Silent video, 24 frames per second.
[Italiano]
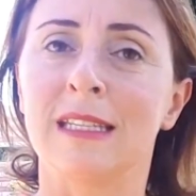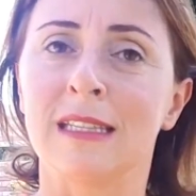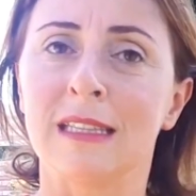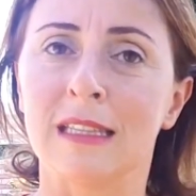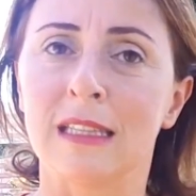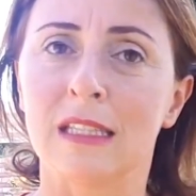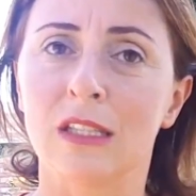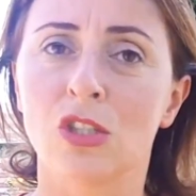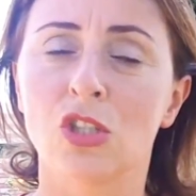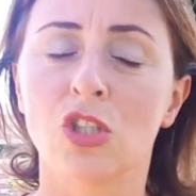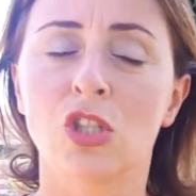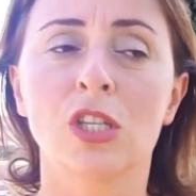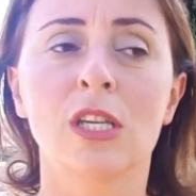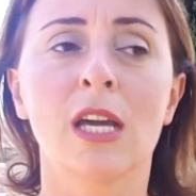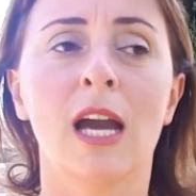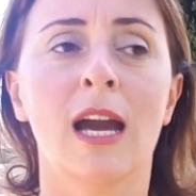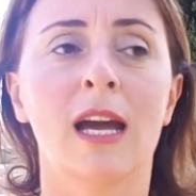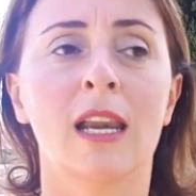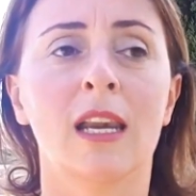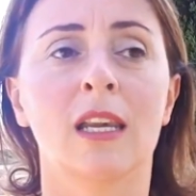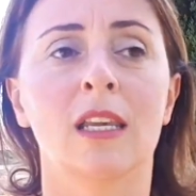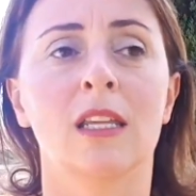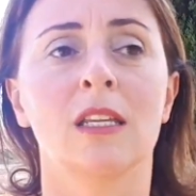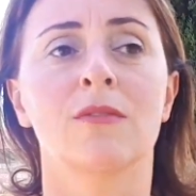indici
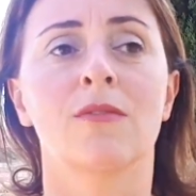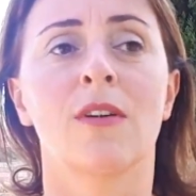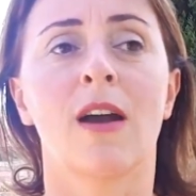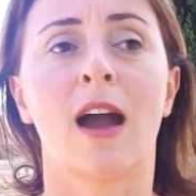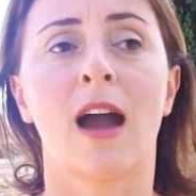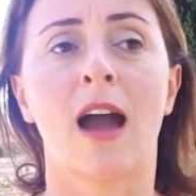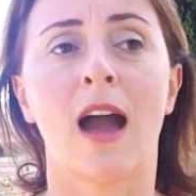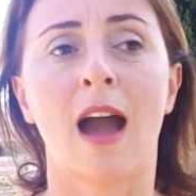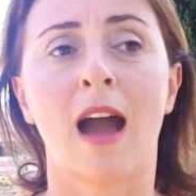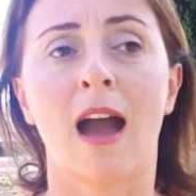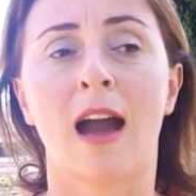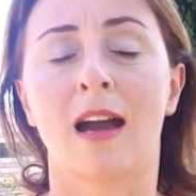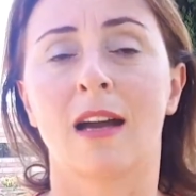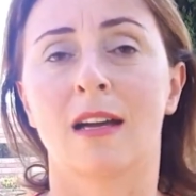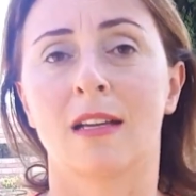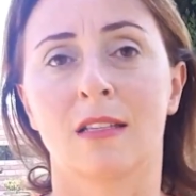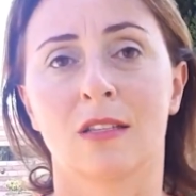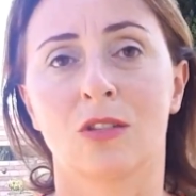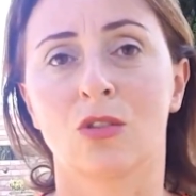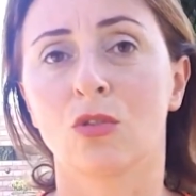arriva a